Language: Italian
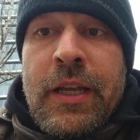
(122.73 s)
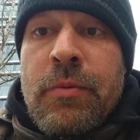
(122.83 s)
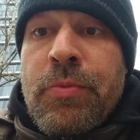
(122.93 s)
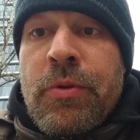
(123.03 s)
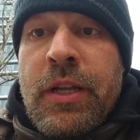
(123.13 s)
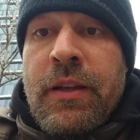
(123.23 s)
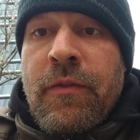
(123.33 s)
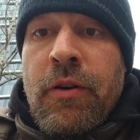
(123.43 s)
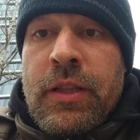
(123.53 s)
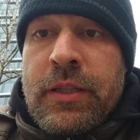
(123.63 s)
il più delle
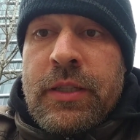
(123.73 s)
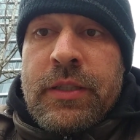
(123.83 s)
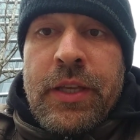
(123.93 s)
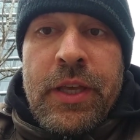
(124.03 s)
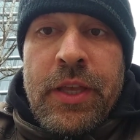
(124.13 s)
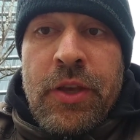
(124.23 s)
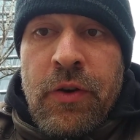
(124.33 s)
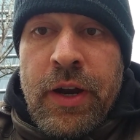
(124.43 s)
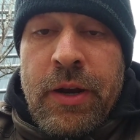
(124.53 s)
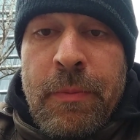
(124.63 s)
volte ti
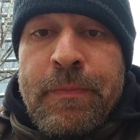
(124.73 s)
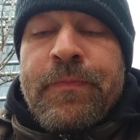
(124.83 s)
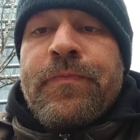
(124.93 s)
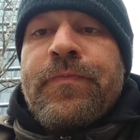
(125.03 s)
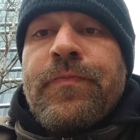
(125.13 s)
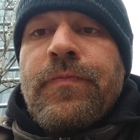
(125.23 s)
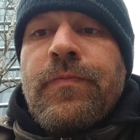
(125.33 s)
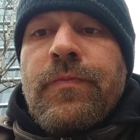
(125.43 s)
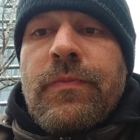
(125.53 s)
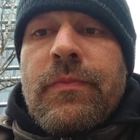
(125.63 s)
ignorano.
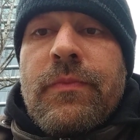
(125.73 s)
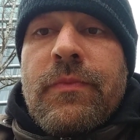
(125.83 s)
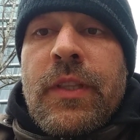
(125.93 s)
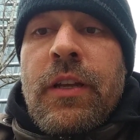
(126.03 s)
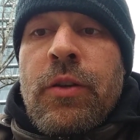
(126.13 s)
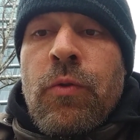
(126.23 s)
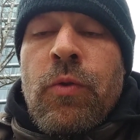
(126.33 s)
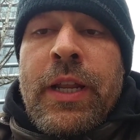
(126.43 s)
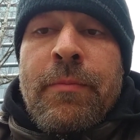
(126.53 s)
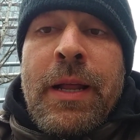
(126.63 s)

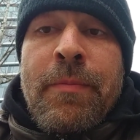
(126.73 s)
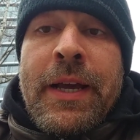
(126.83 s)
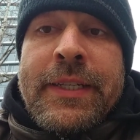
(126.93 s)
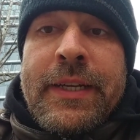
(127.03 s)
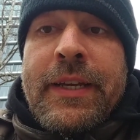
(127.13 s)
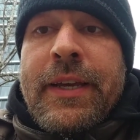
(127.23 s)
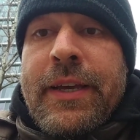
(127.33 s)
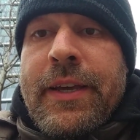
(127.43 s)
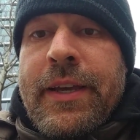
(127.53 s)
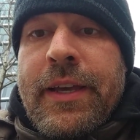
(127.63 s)
Dunque nel bel paese
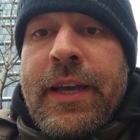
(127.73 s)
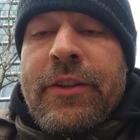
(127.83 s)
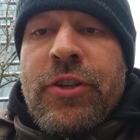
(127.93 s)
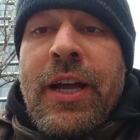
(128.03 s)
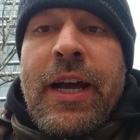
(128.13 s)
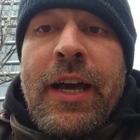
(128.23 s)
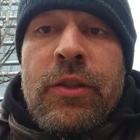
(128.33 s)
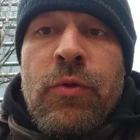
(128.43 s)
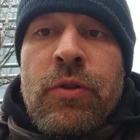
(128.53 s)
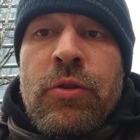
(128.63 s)
è già
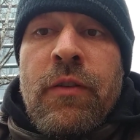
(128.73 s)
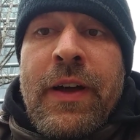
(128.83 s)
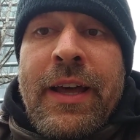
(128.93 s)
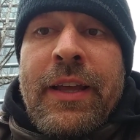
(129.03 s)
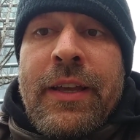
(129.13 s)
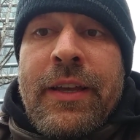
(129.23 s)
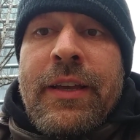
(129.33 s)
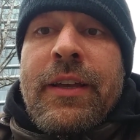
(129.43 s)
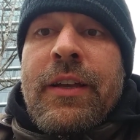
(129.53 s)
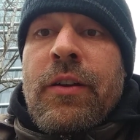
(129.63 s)
arduo trovare
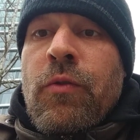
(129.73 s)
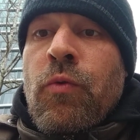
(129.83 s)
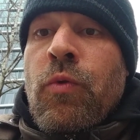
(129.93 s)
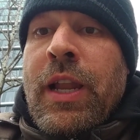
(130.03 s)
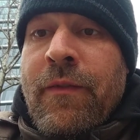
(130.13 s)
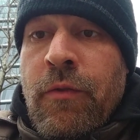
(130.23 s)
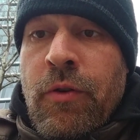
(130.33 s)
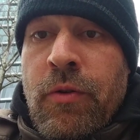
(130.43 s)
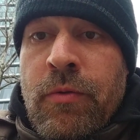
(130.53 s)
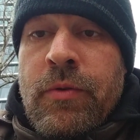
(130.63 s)
un
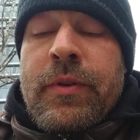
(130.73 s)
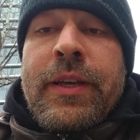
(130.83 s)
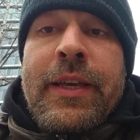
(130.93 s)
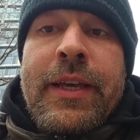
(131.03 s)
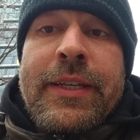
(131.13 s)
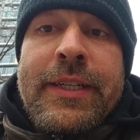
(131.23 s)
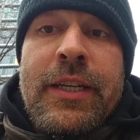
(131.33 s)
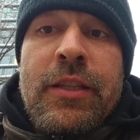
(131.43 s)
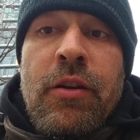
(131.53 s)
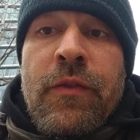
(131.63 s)
lavoro e se
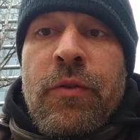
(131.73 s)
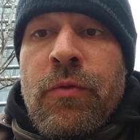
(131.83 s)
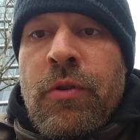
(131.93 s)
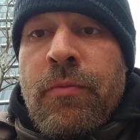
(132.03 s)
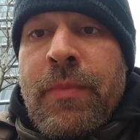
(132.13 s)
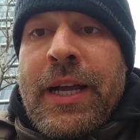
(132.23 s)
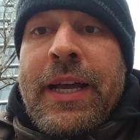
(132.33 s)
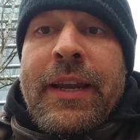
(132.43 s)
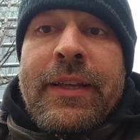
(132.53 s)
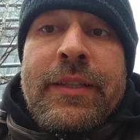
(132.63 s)
ne trovi uno
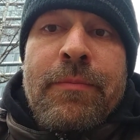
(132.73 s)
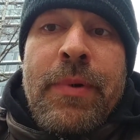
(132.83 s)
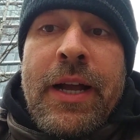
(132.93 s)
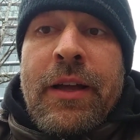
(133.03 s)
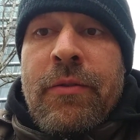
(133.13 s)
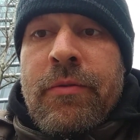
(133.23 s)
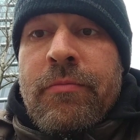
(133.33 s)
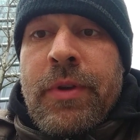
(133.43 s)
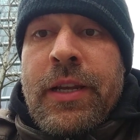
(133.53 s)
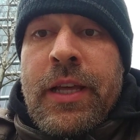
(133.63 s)
magari ti pagano
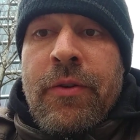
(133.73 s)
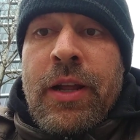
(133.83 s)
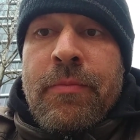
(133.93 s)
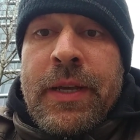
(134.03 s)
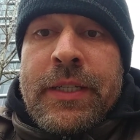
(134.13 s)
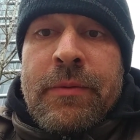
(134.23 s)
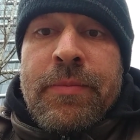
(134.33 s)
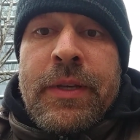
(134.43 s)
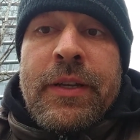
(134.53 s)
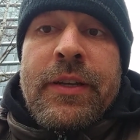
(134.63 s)
1000 euro al mese
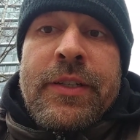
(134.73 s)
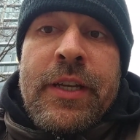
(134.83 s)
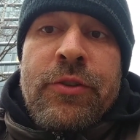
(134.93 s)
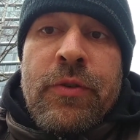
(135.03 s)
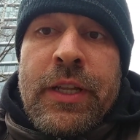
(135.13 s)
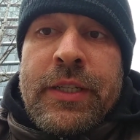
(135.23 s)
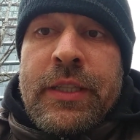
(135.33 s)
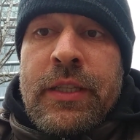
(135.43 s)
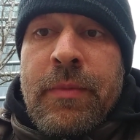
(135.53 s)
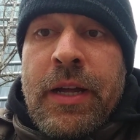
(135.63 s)
per 6 giorni a
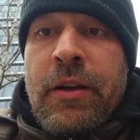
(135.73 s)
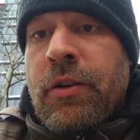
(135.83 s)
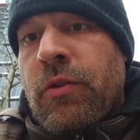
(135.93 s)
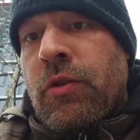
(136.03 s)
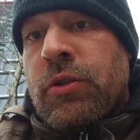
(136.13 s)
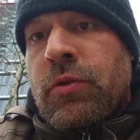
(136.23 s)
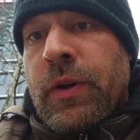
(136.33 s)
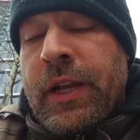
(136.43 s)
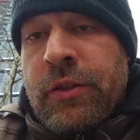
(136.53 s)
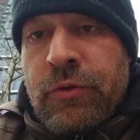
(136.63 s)
settimana, 8
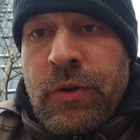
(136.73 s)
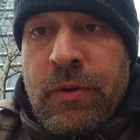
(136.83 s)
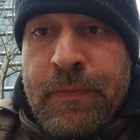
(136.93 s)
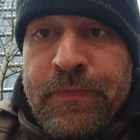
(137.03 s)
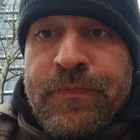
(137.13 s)
ore al giorno.